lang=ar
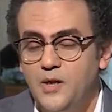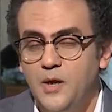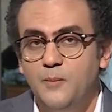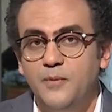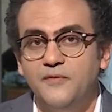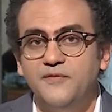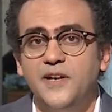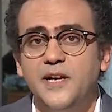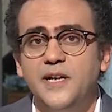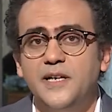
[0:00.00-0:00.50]

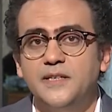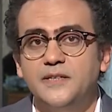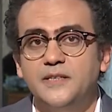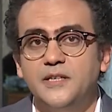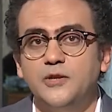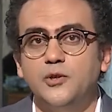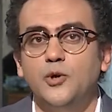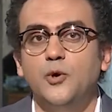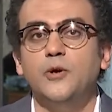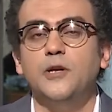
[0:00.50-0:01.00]
بفكره
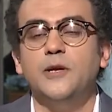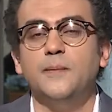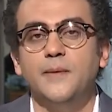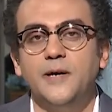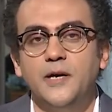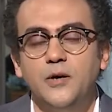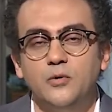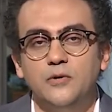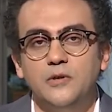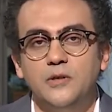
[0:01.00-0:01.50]
ان هو لما
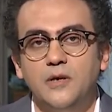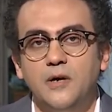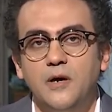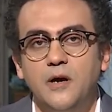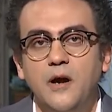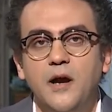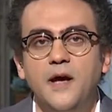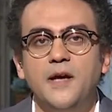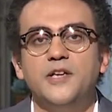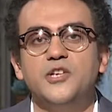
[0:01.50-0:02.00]
ياخد
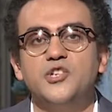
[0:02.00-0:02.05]
اللقاح